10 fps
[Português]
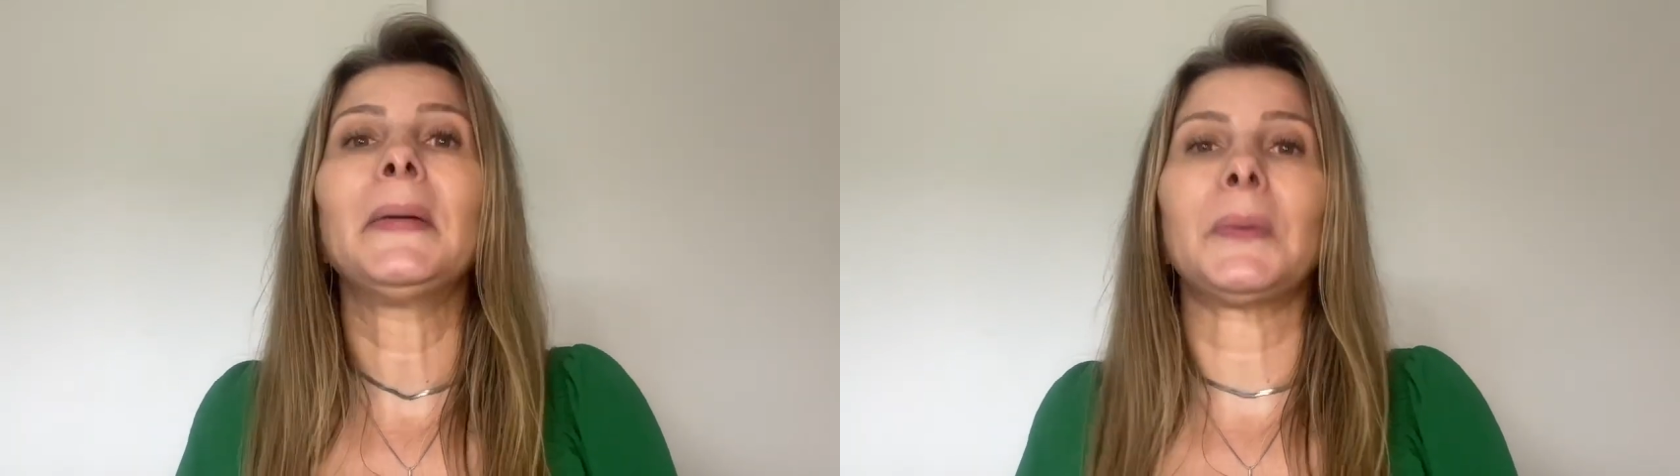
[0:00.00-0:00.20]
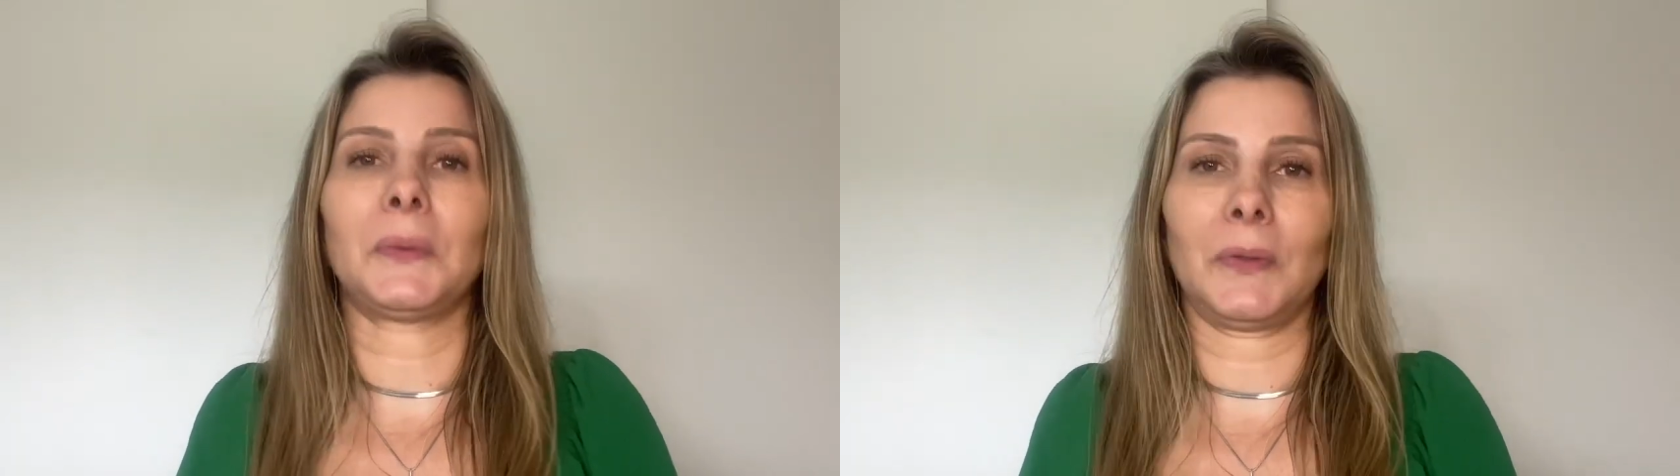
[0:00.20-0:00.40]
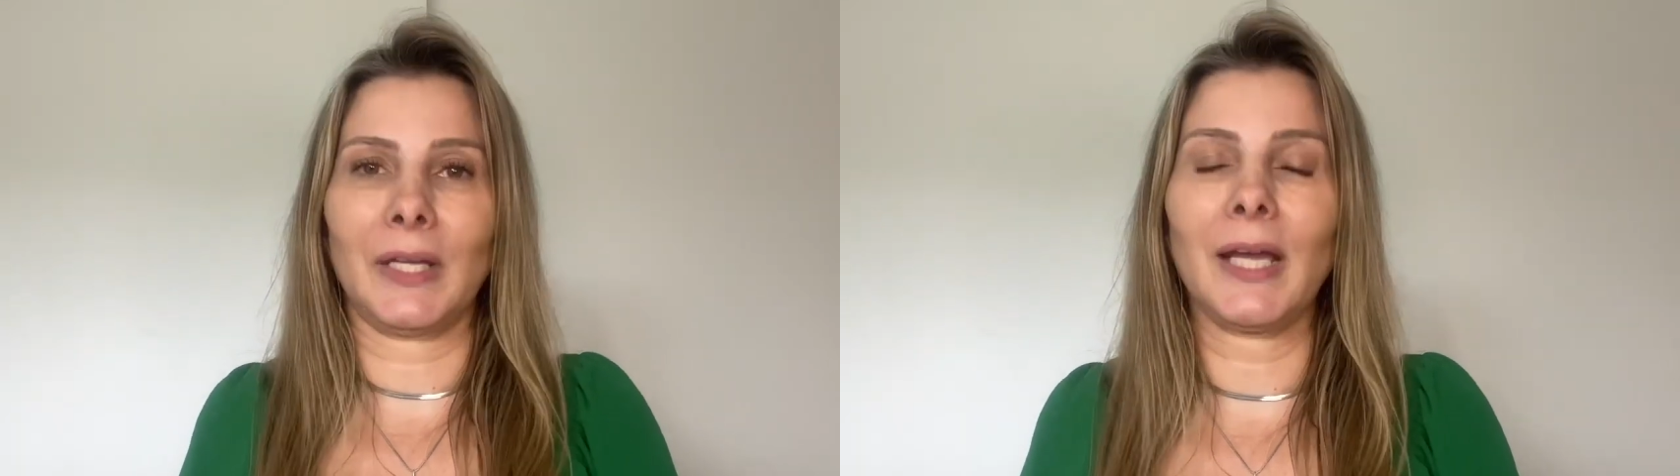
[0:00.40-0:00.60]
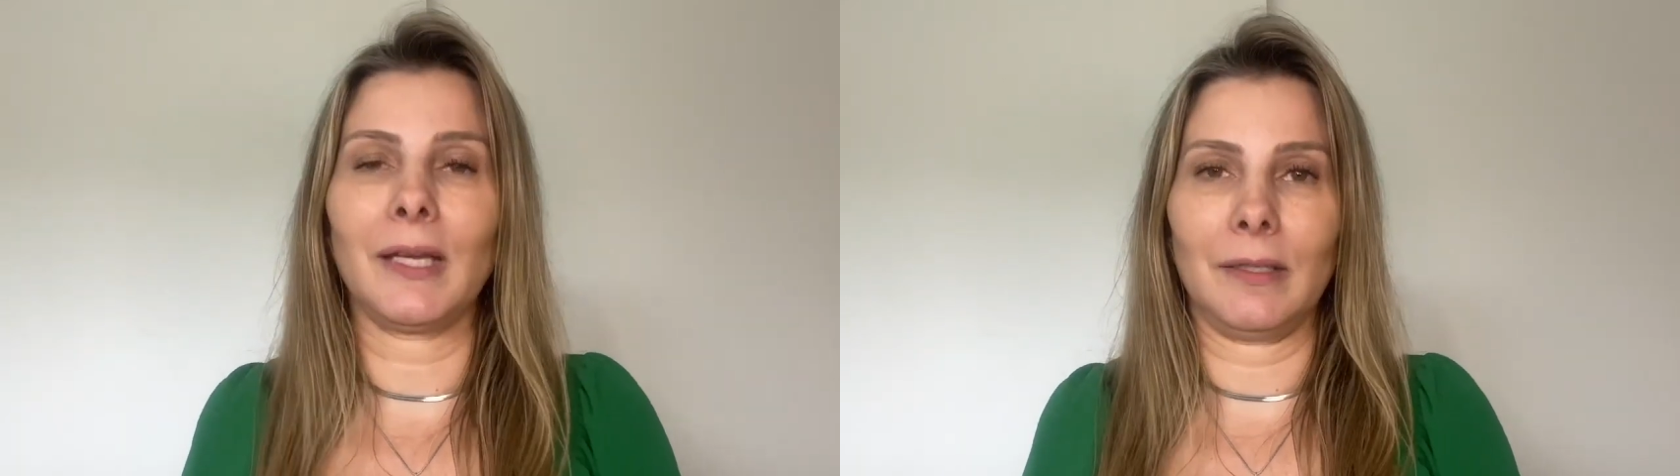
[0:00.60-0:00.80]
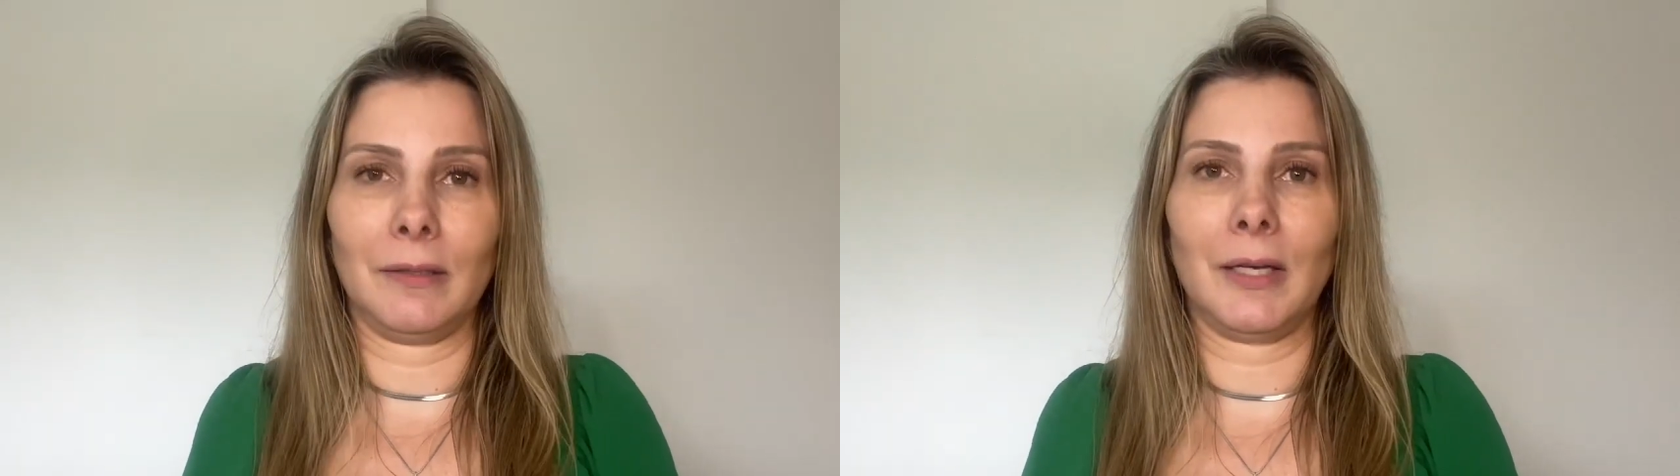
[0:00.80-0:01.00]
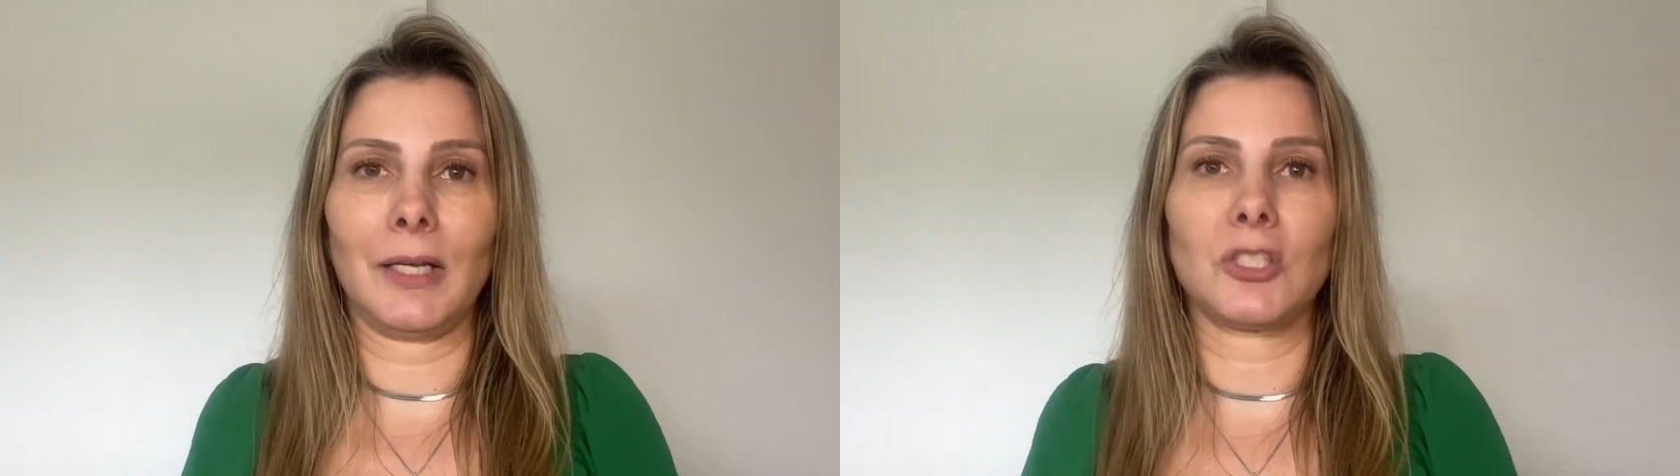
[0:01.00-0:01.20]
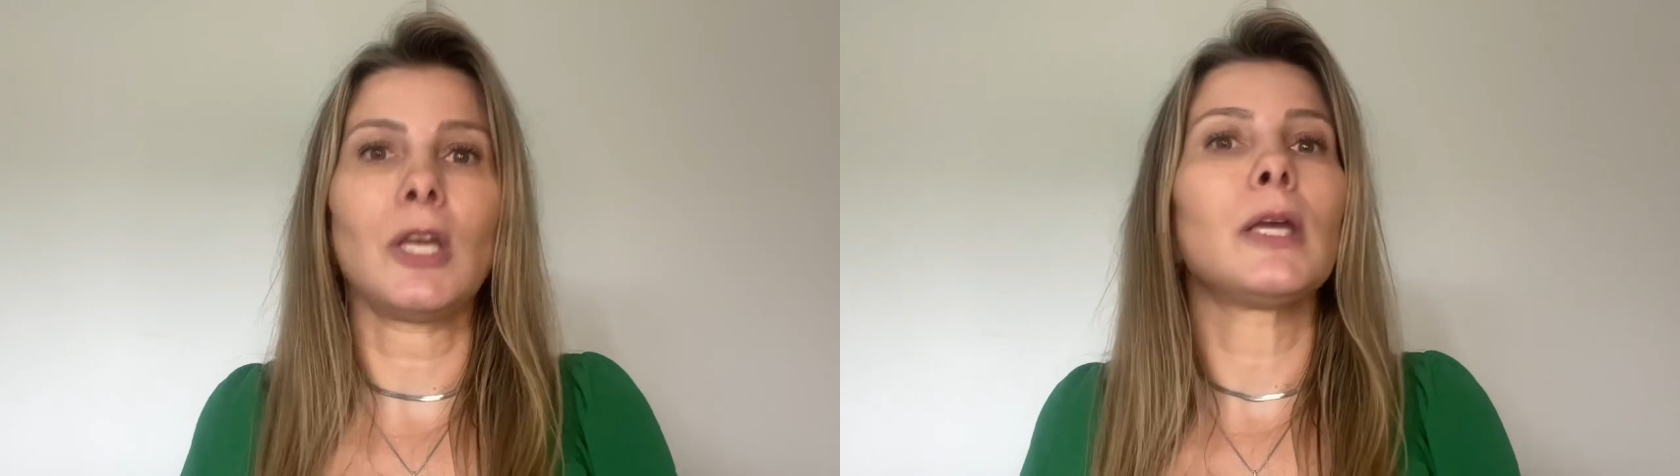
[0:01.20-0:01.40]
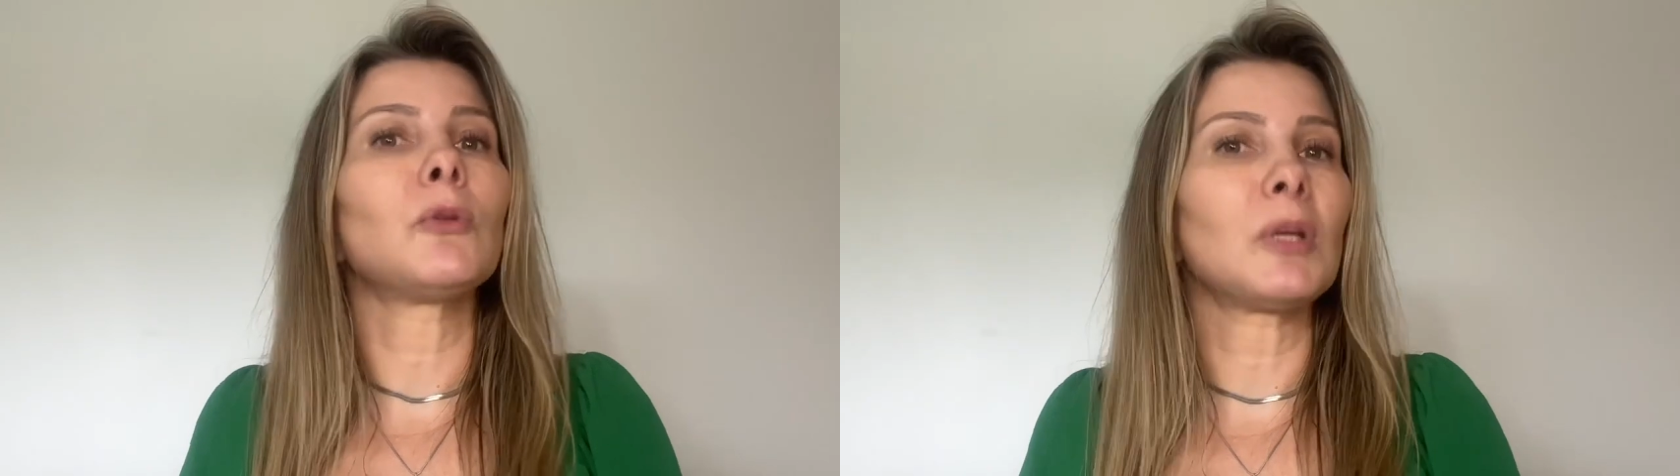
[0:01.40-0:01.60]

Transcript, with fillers: quando na realidade eu